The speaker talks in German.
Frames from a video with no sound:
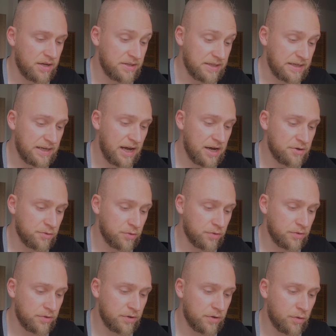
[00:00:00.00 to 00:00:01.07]
die
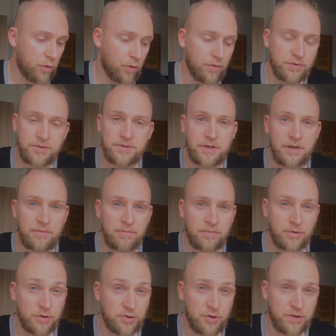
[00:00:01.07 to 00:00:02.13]
Kleidung und ähm,
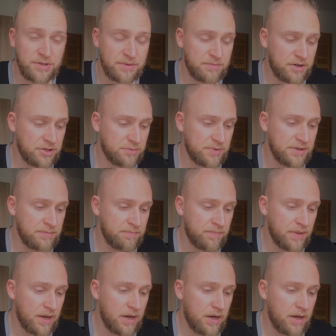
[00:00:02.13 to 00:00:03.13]
Geschirr zum Beispiel.